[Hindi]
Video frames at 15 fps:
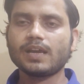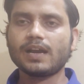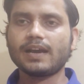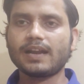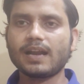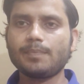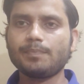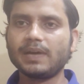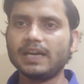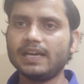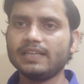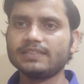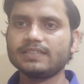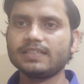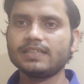अगर आप
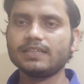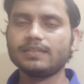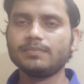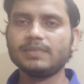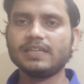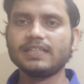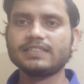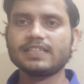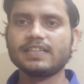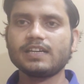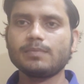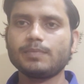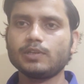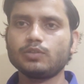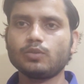पहले से मेरे
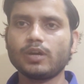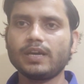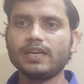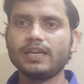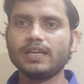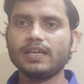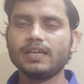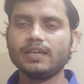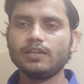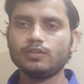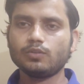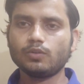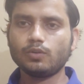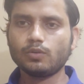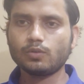चैनल पर ज्वाइन हैं
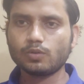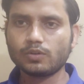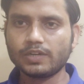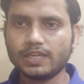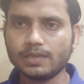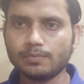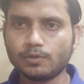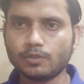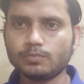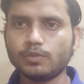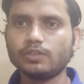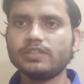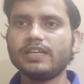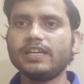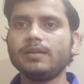तो उन लोगों के लिए बहुत
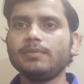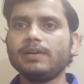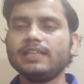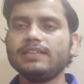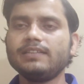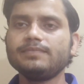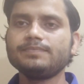बहुत धन्यवाद